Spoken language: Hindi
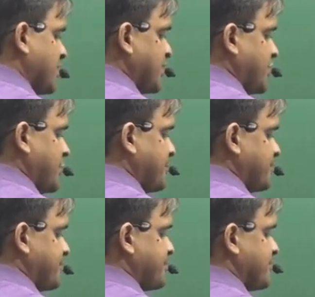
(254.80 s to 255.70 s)
करेंगे
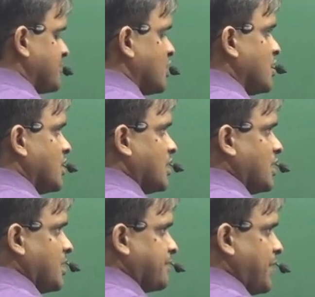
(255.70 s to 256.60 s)

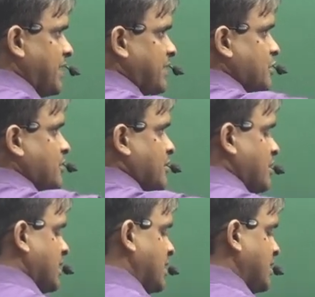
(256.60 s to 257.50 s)
आ, पहले इन दोनों को
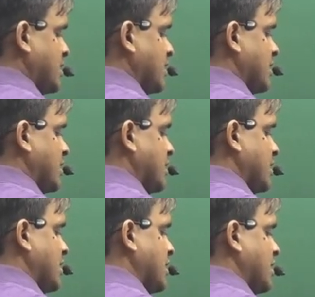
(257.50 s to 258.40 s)
करा
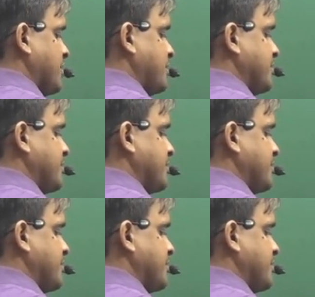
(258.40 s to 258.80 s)
अब